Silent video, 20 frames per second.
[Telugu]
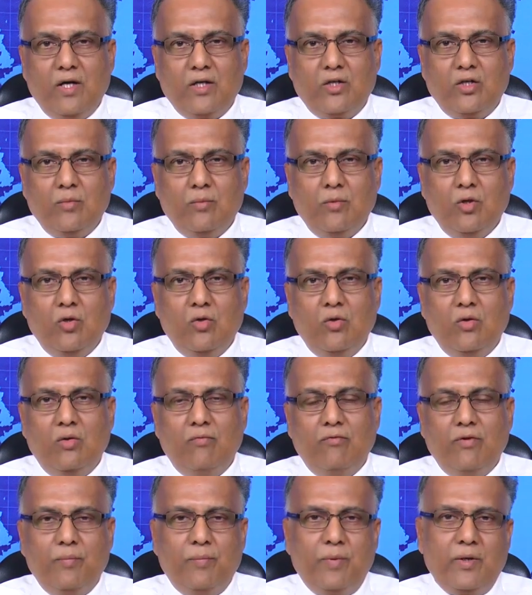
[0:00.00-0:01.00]
వాక్యంలో
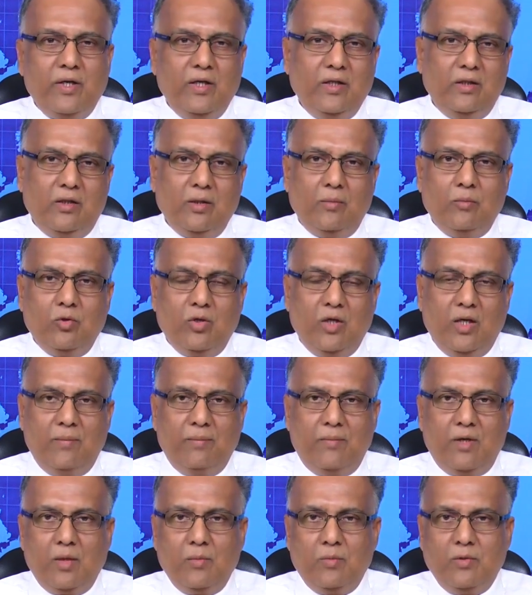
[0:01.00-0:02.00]
విపరీతముగా
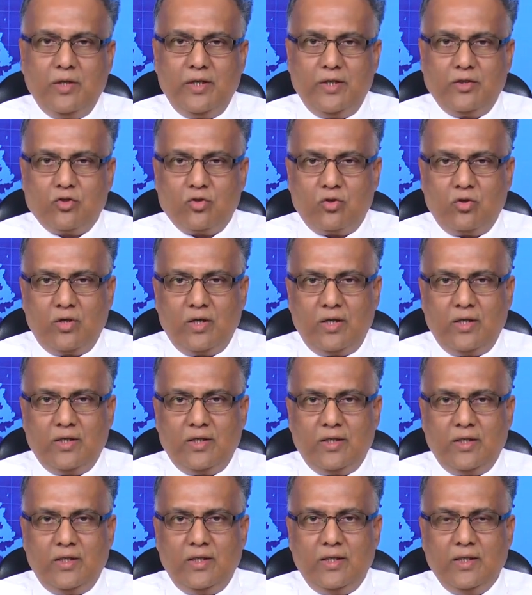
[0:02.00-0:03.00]
మనము
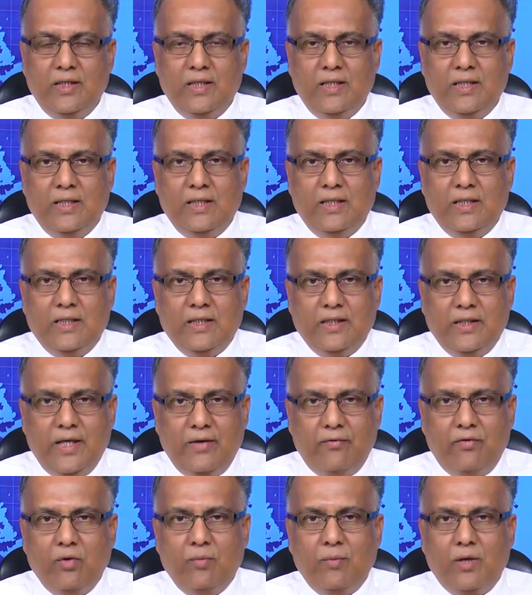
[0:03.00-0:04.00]
నేర్చుకోవడానికి
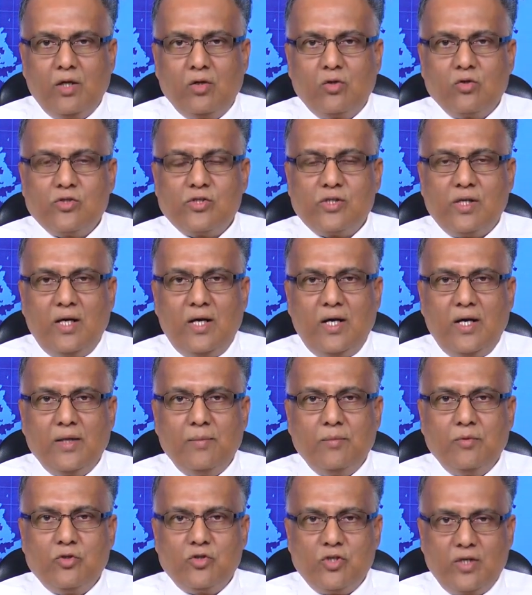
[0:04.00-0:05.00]
దేవుడు మనకు
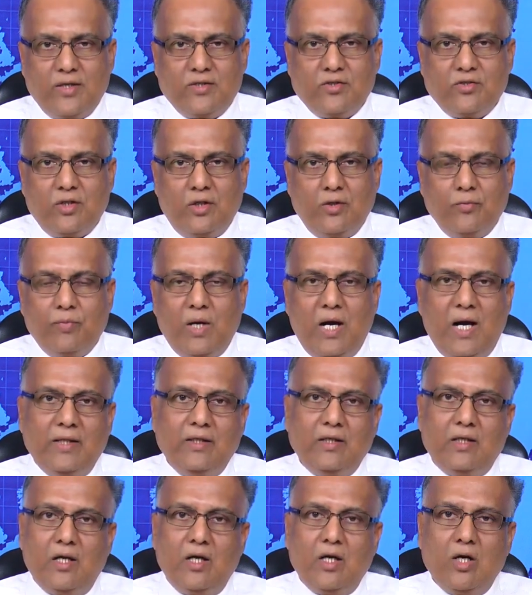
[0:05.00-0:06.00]
సహాయము చేస్తాడు
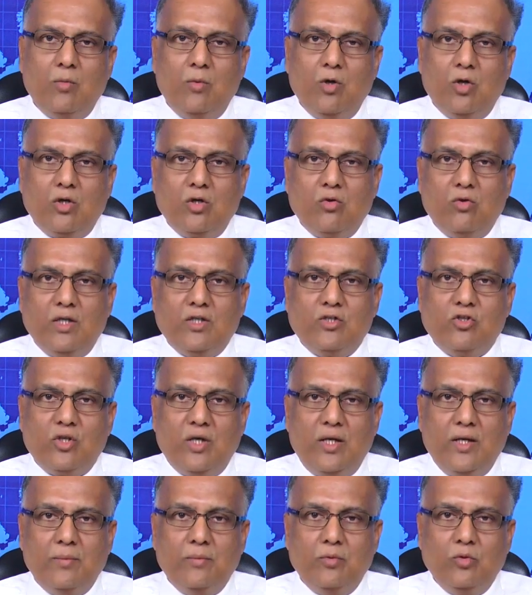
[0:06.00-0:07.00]
ఆదికాండం ఒకటో
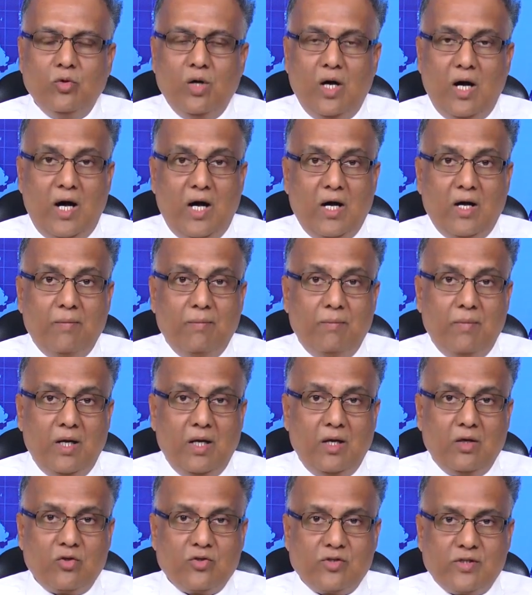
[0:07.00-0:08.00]
అధ్యాయము
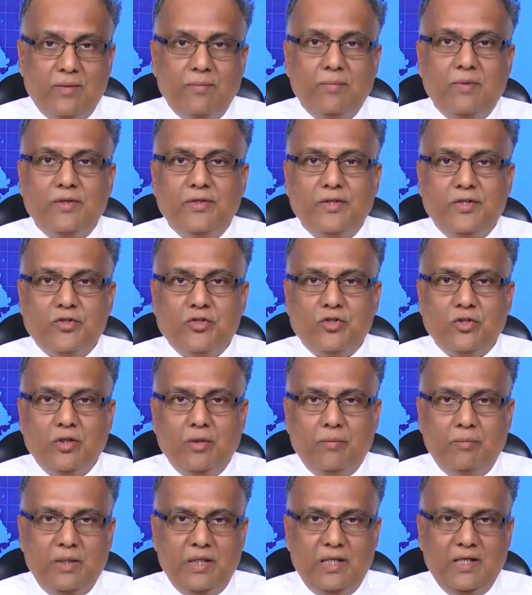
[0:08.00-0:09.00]
ఆరంభాలకు
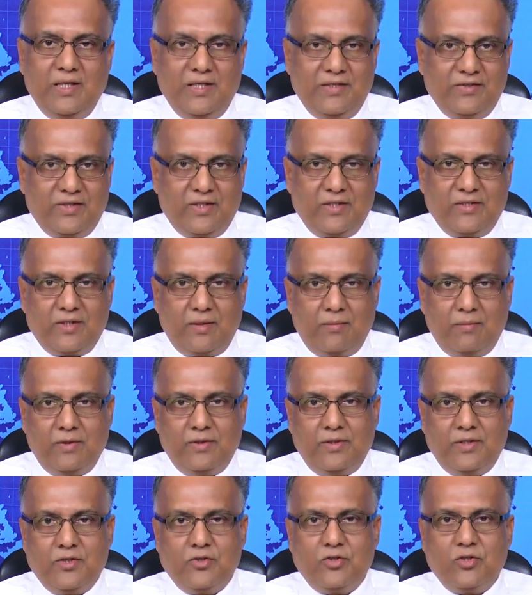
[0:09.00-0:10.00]
సంబంధించింది బిగినింగ్స్కి
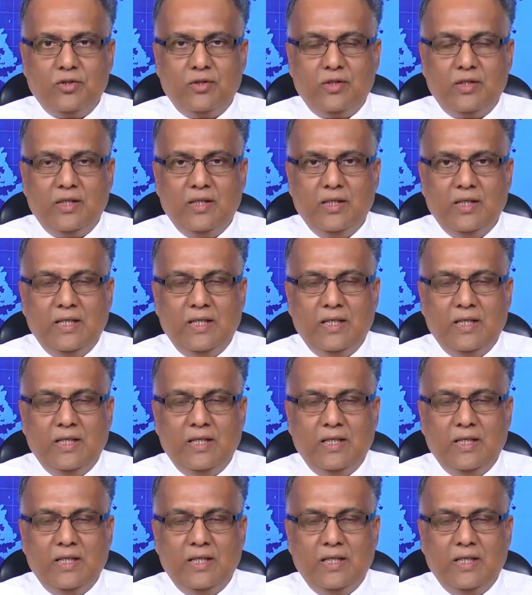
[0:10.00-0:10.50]
సంబంధించింది